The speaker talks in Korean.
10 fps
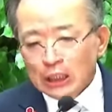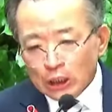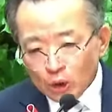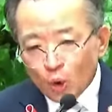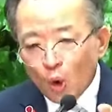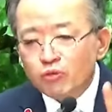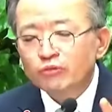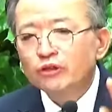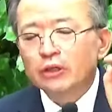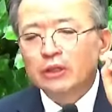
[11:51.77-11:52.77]
요
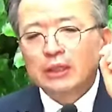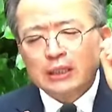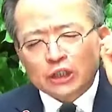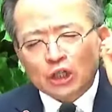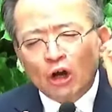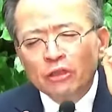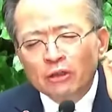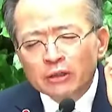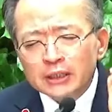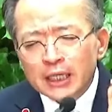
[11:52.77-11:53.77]
부분을
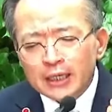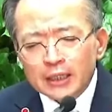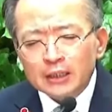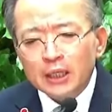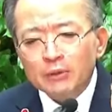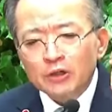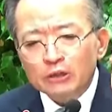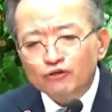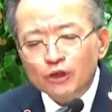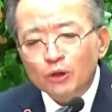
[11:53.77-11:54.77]
전능자이기 때문에
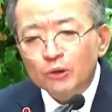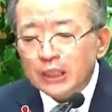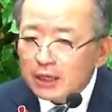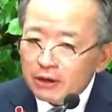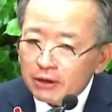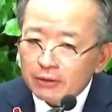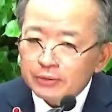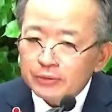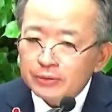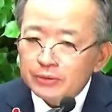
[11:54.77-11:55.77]
죽이고 살려.
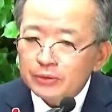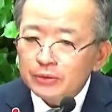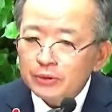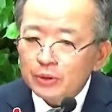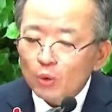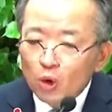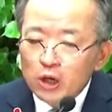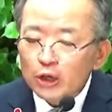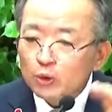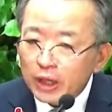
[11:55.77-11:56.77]

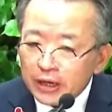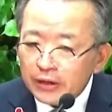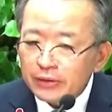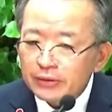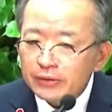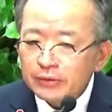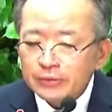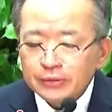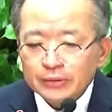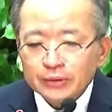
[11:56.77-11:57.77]
올리고 내려.
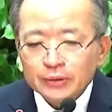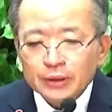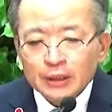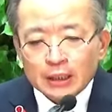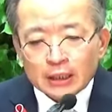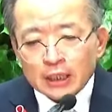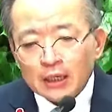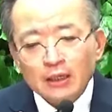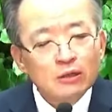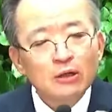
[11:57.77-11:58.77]

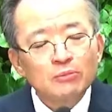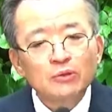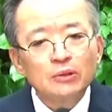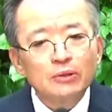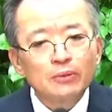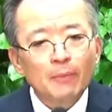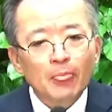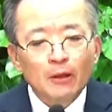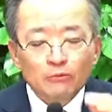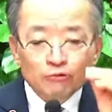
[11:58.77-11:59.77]
사랑하는 여러분들,
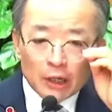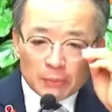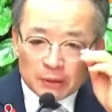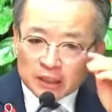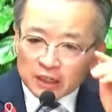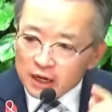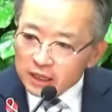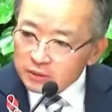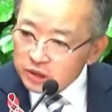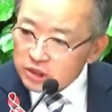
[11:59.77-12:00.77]
우리가 믿는
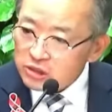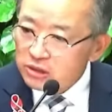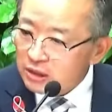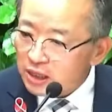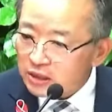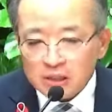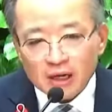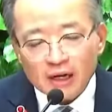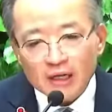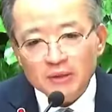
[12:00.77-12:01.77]
하나님은 전능하신
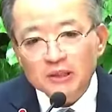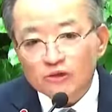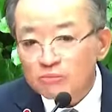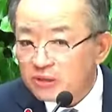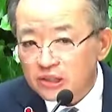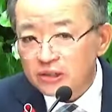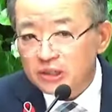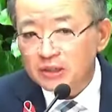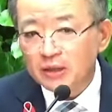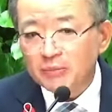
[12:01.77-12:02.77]
하나님인 줄
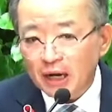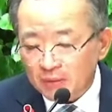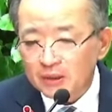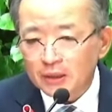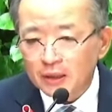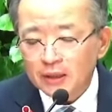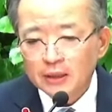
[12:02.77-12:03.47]
믿으시기 바랍니다.